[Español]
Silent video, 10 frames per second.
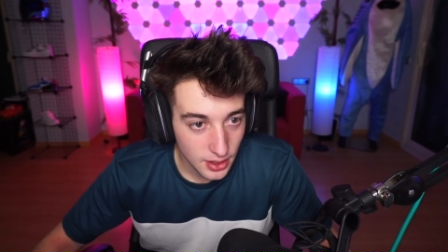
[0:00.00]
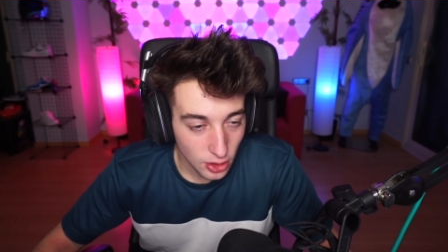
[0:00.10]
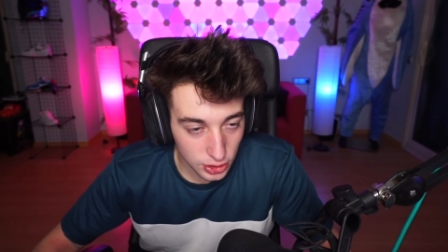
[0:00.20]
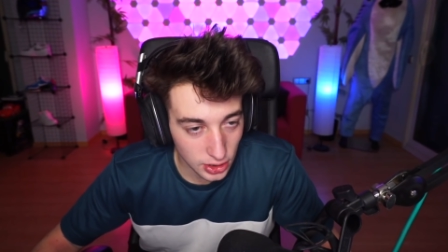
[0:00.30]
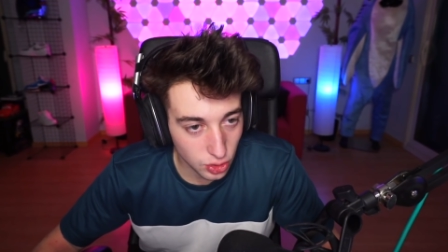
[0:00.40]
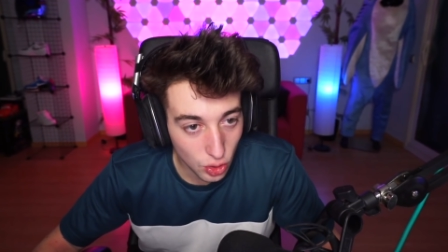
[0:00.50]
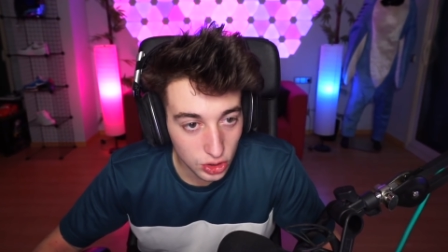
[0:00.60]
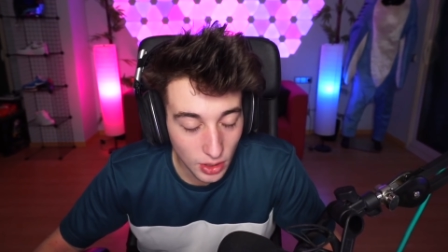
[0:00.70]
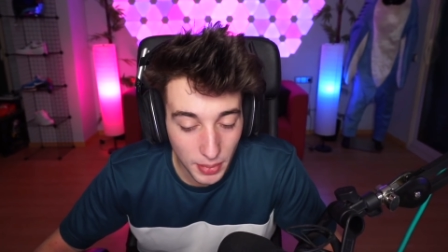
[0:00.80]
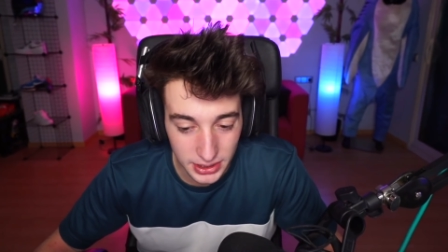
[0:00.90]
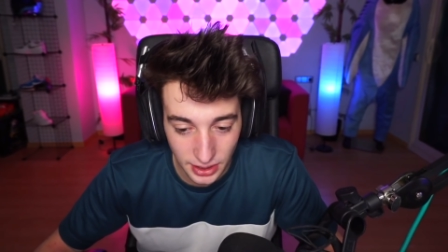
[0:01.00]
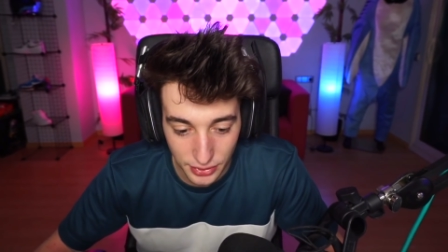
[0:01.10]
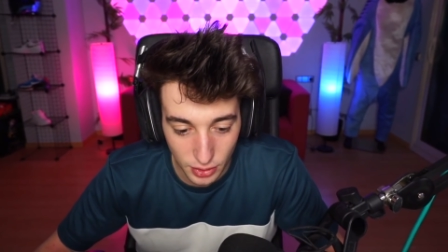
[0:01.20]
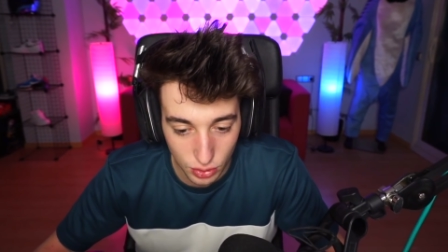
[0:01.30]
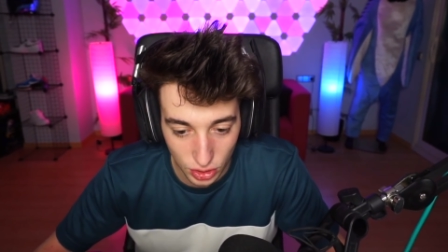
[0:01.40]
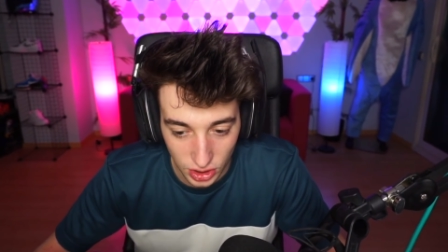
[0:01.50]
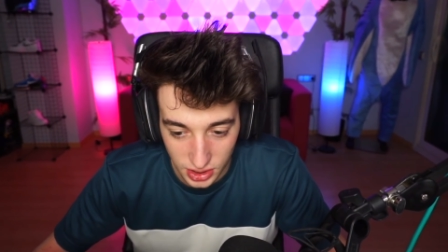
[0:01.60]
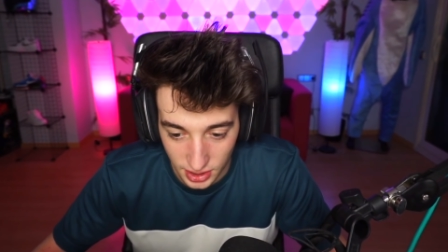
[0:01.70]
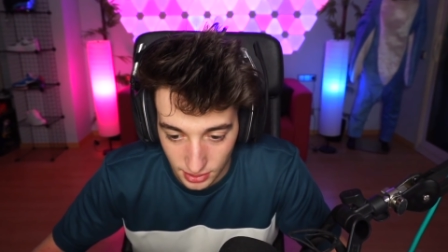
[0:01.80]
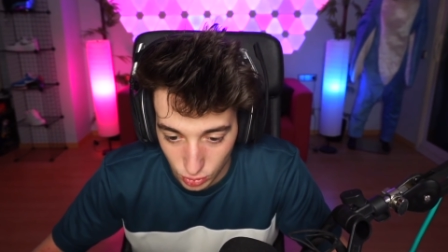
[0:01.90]
o sea, son cosas bastante curiosas
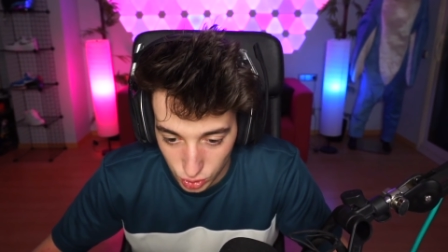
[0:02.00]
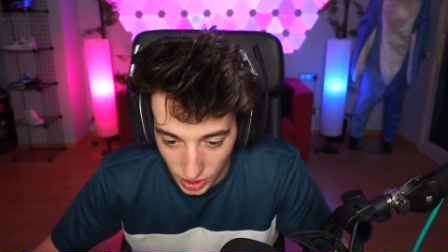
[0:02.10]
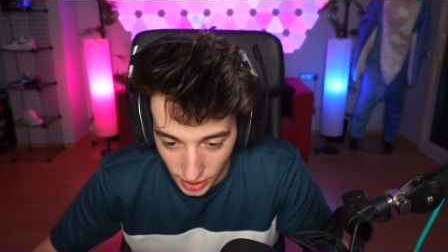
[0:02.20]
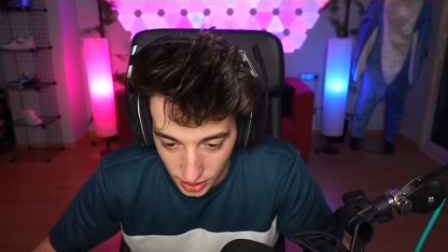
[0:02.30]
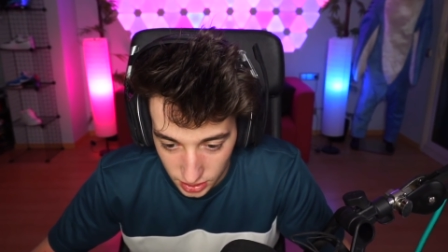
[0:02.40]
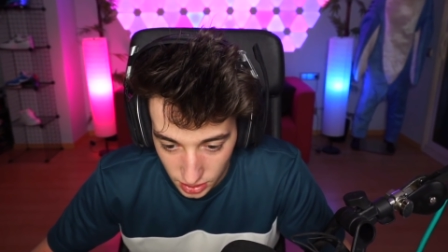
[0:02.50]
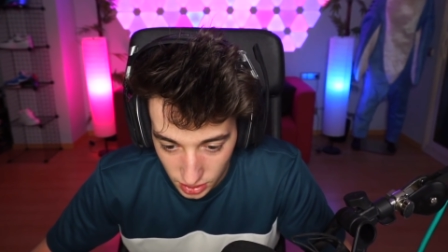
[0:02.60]
y rebuscadas